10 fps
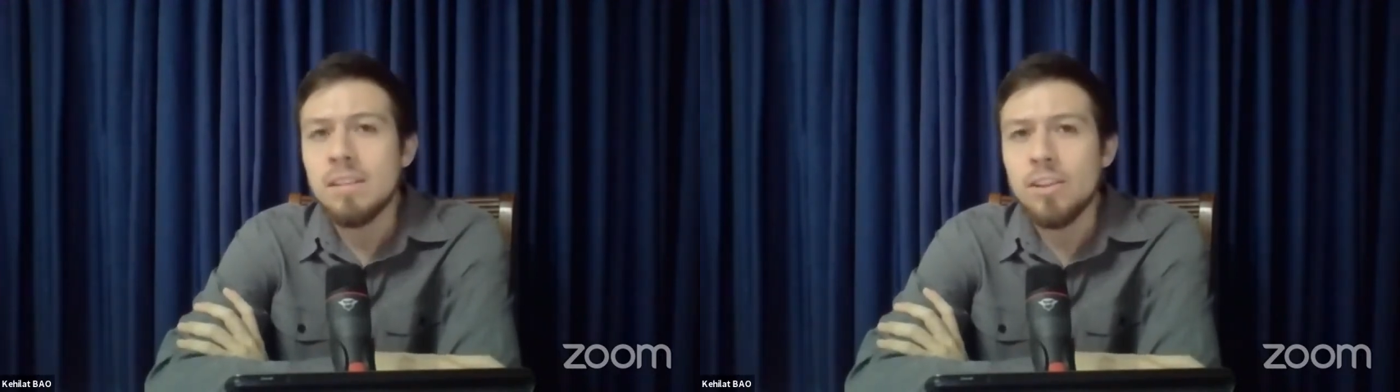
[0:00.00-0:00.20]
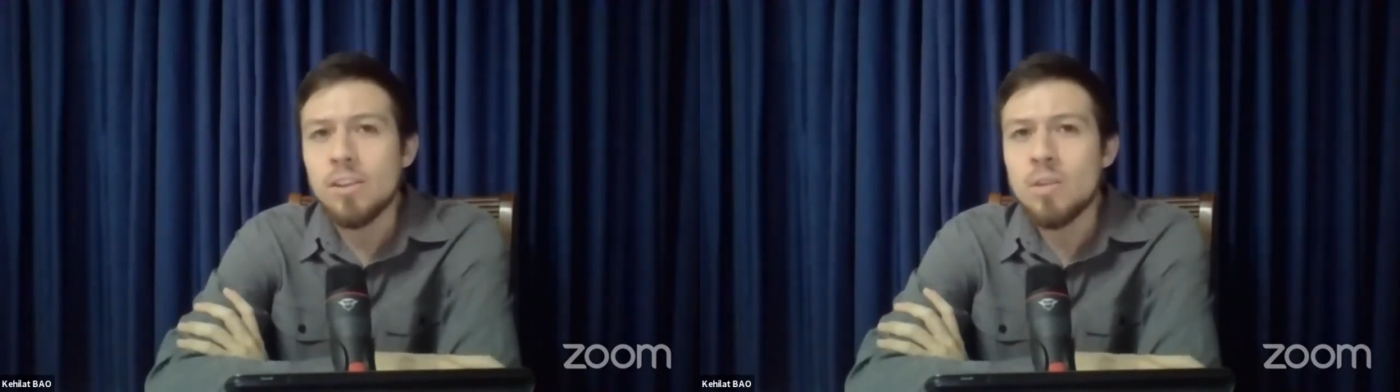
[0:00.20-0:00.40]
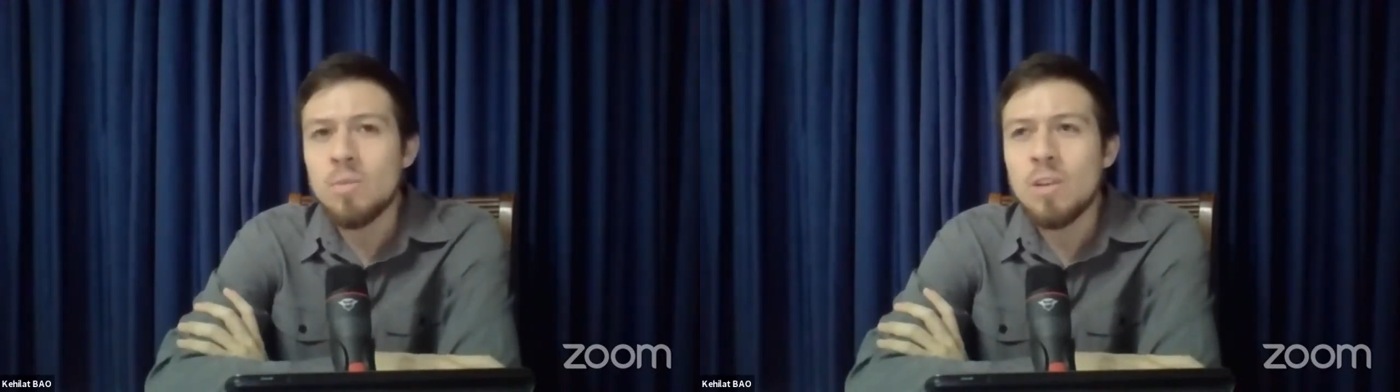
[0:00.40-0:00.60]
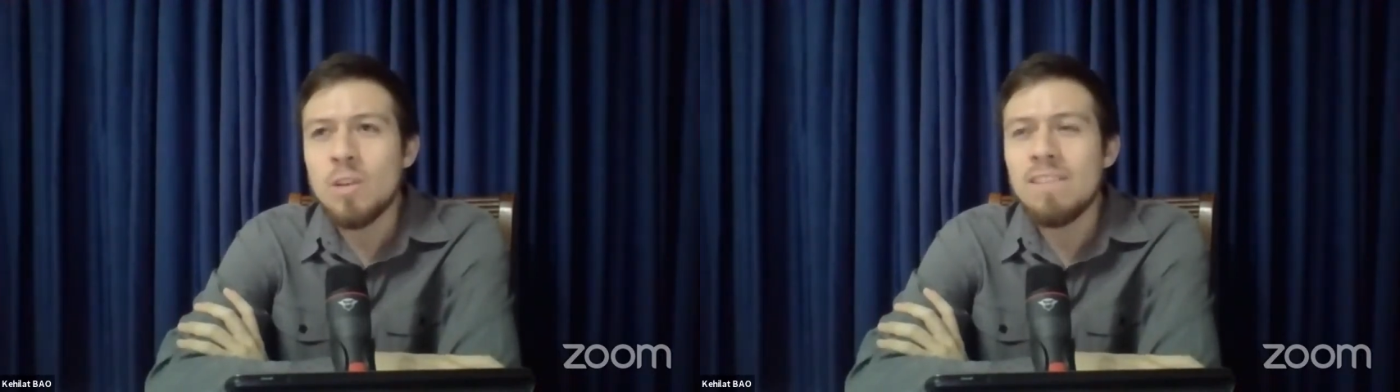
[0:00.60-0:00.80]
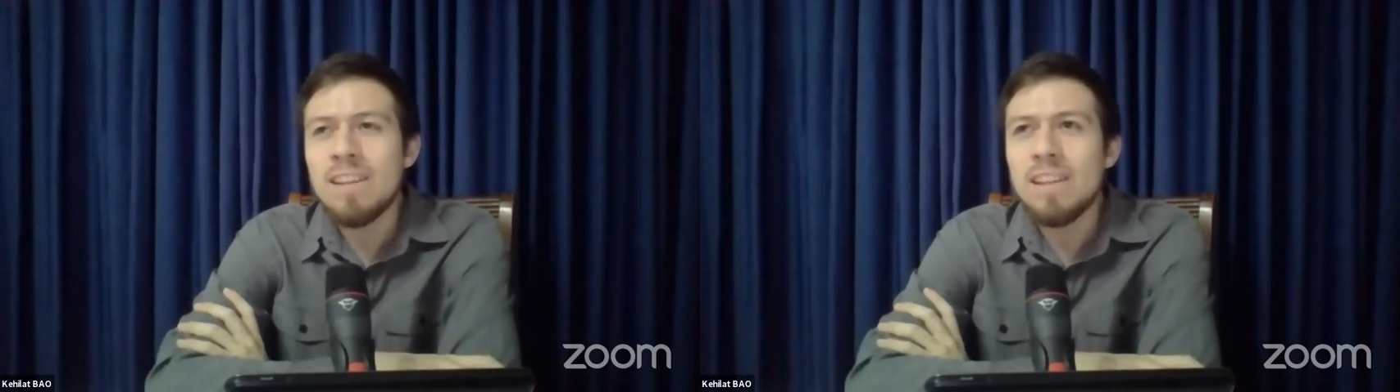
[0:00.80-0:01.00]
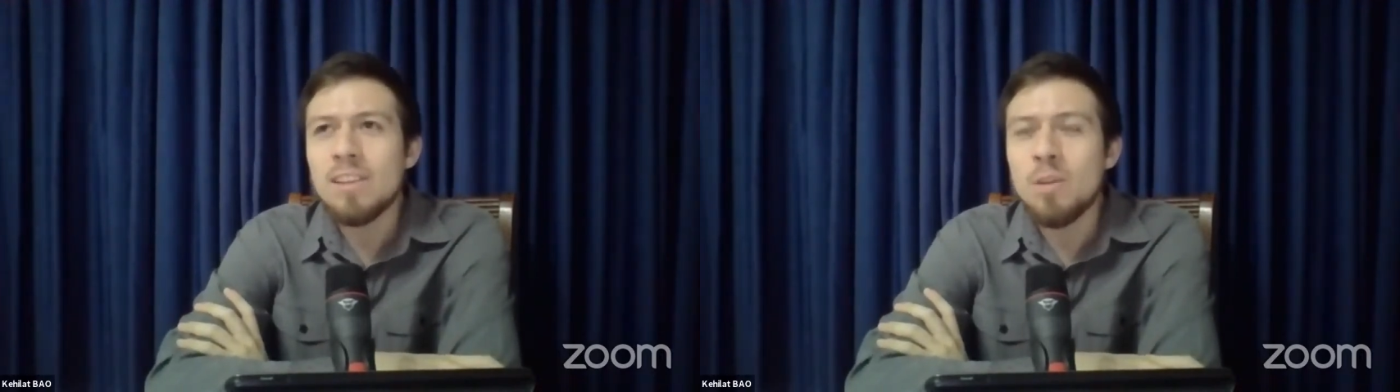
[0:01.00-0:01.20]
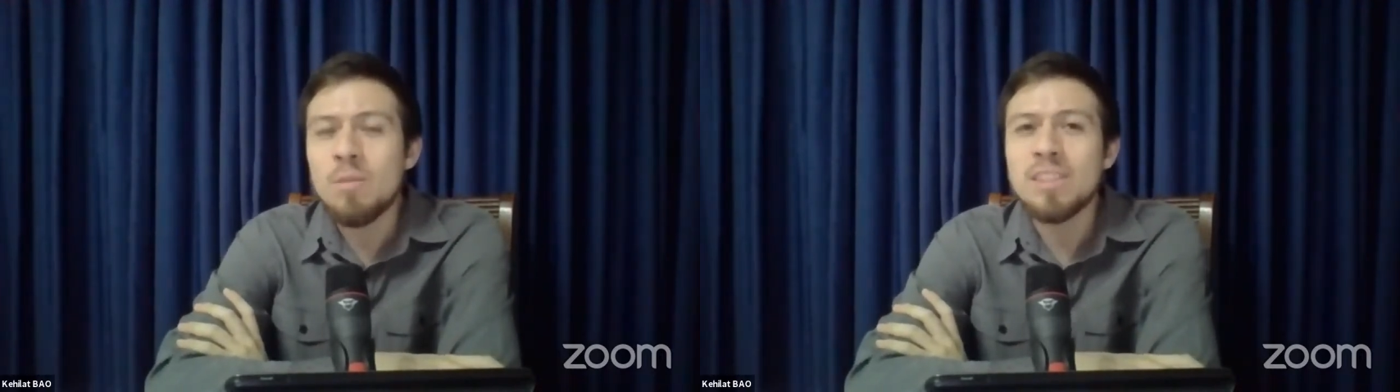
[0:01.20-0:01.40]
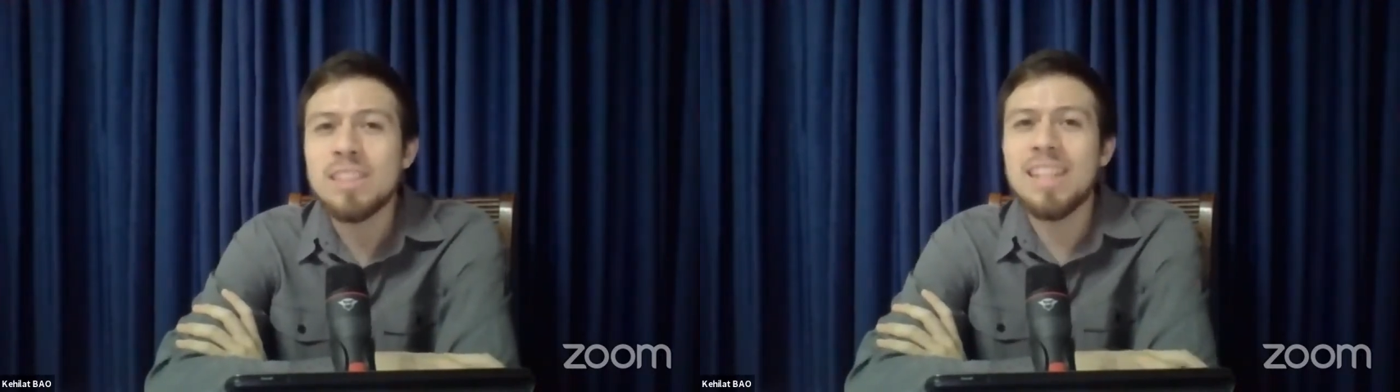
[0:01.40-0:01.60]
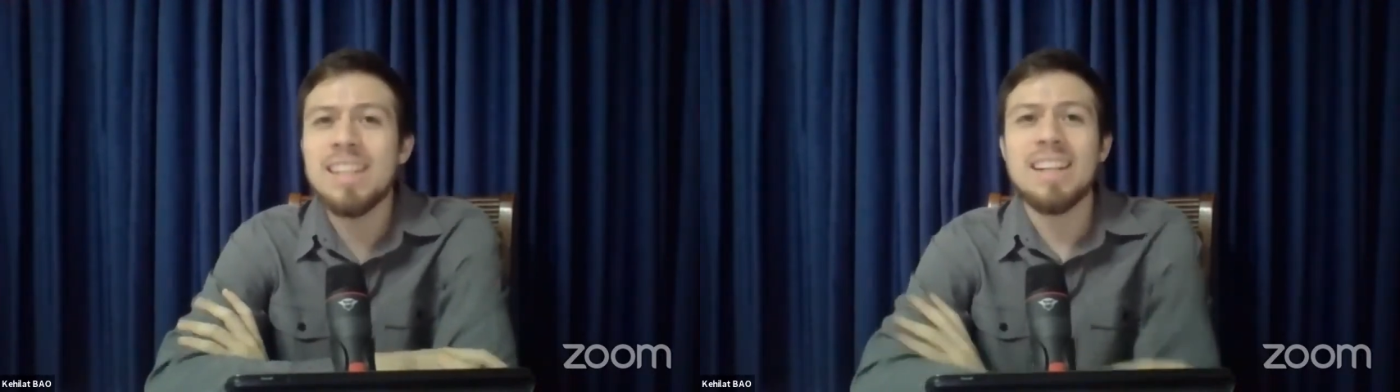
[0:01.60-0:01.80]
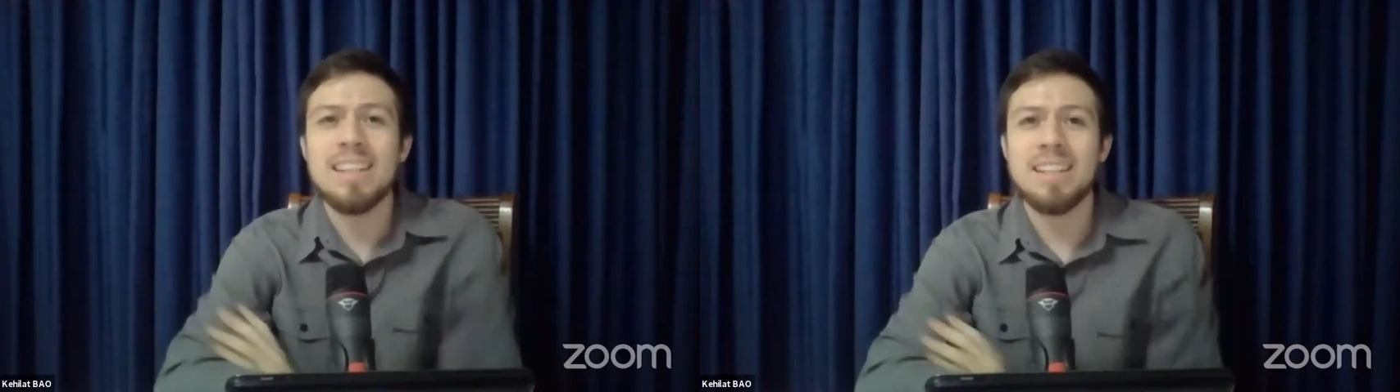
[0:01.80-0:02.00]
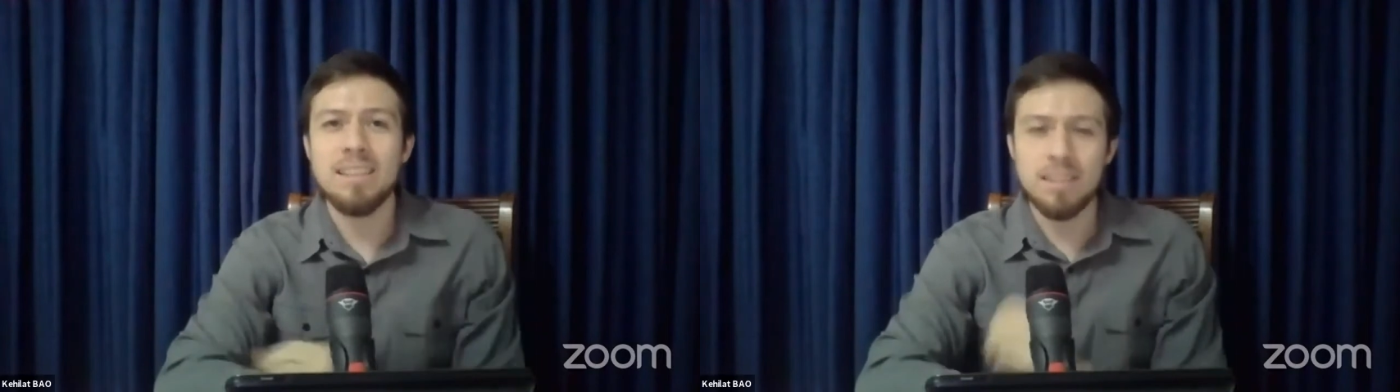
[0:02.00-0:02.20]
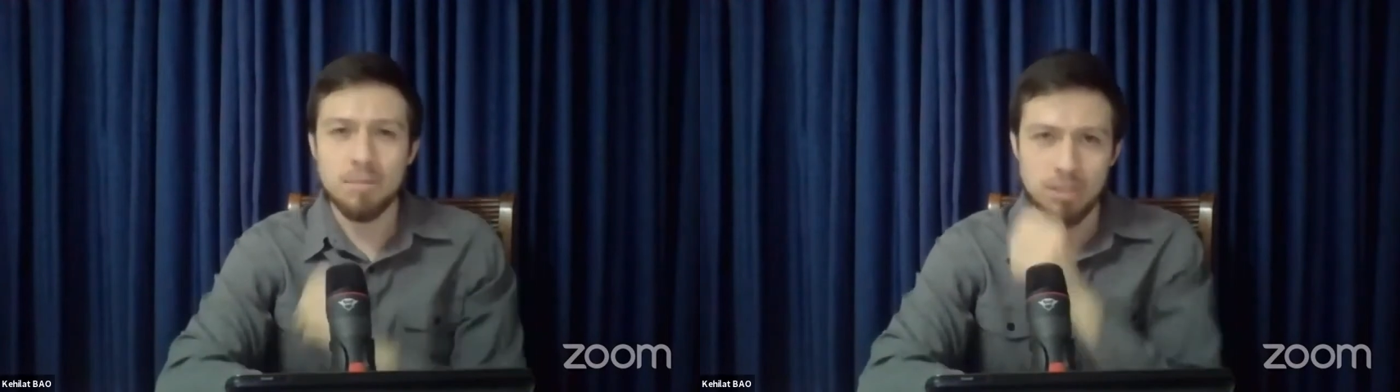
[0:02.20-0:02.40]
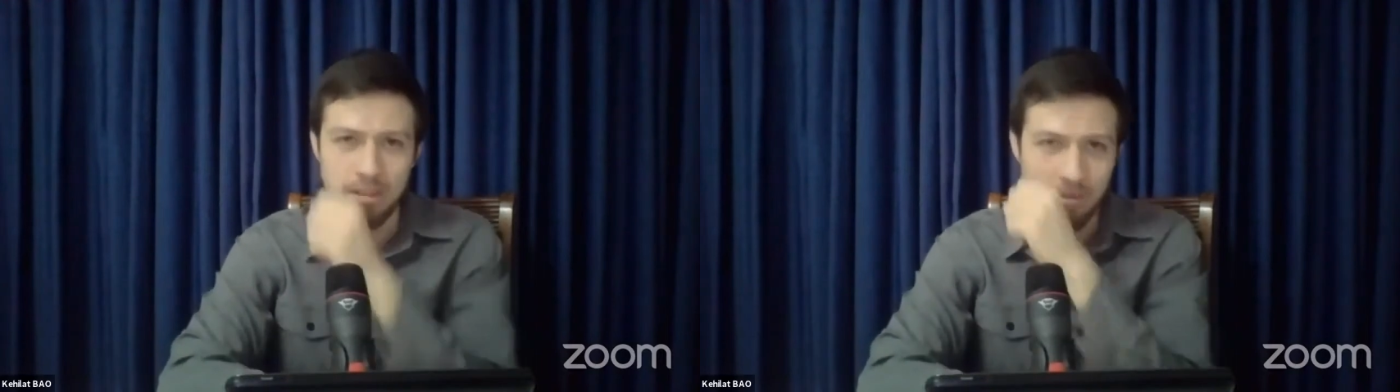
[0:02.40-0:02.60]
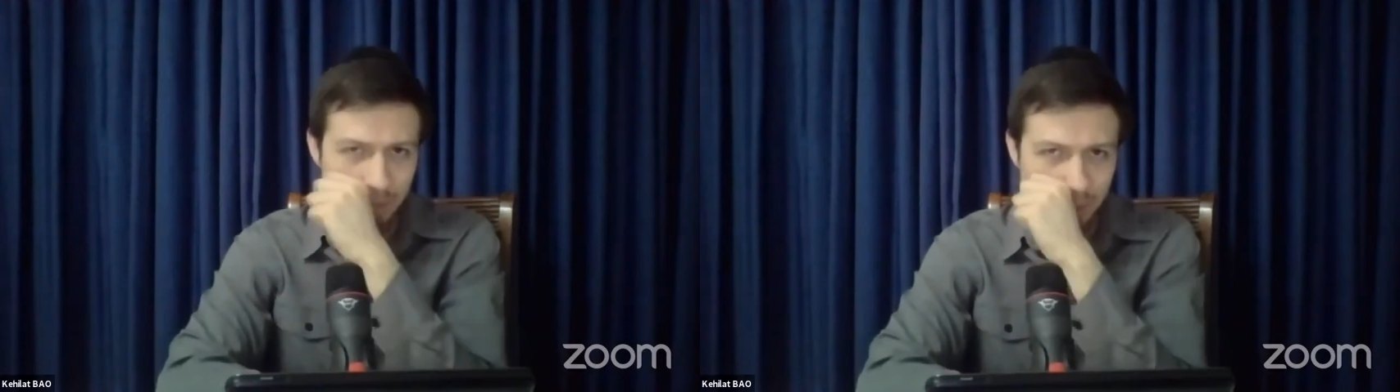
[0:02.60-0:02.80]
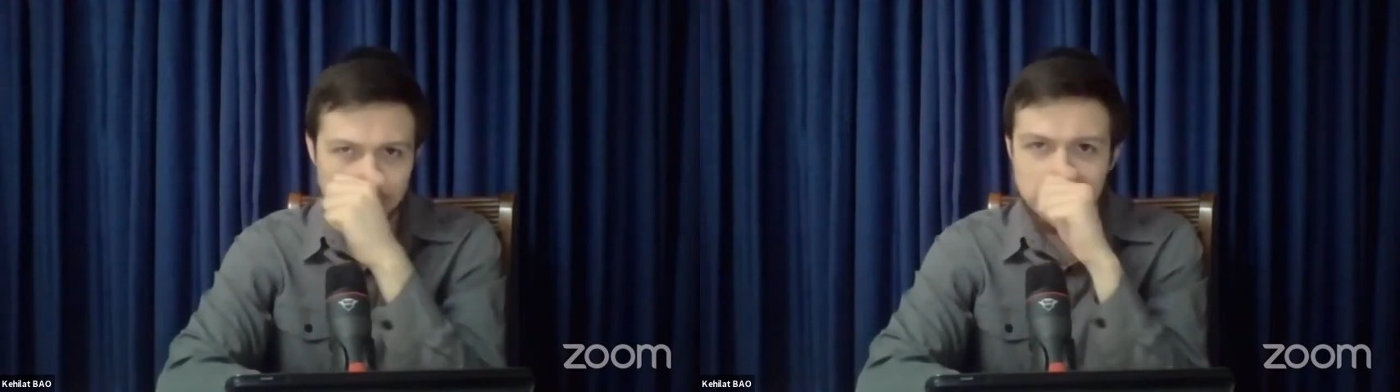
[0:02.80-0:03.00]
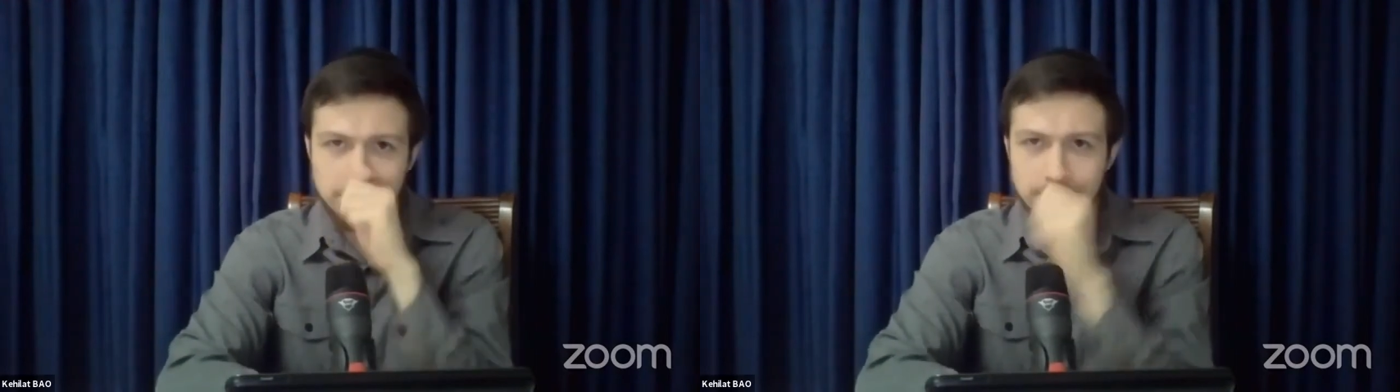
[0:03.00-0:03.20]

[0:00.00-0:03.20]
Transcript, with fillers: de cómo habla, de cómo se trata la gente muchas veces.